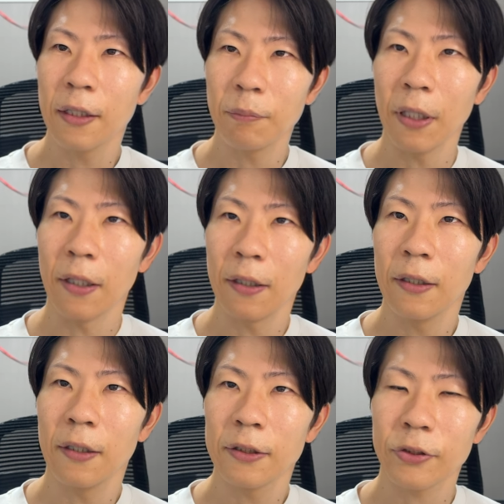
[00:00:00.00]
まあ、
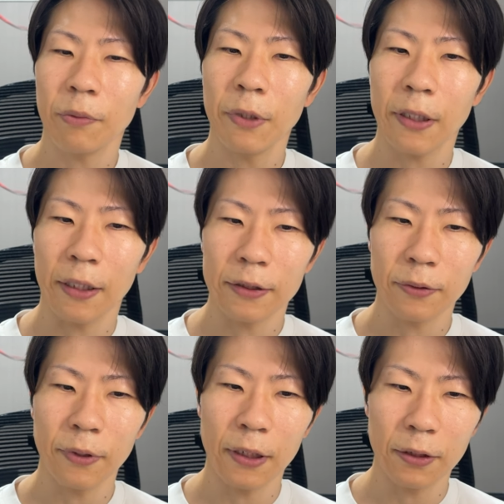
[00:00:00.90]
そこまで
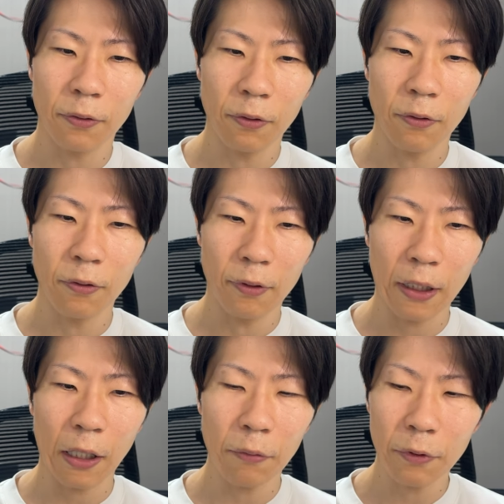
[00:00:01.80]
そんなにこの
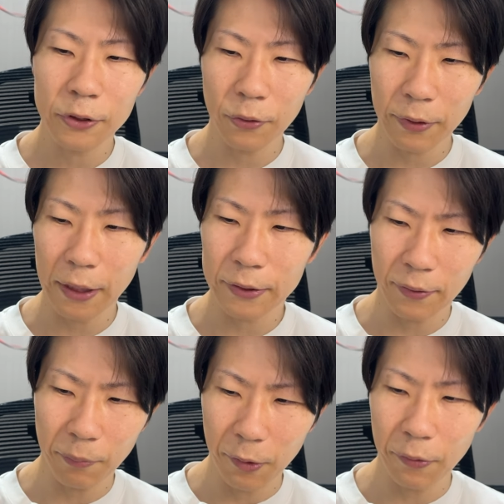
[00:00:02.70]
顔の造形
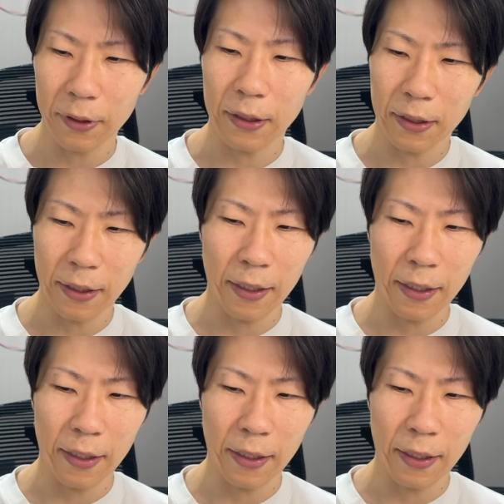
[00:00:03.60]
そのものに、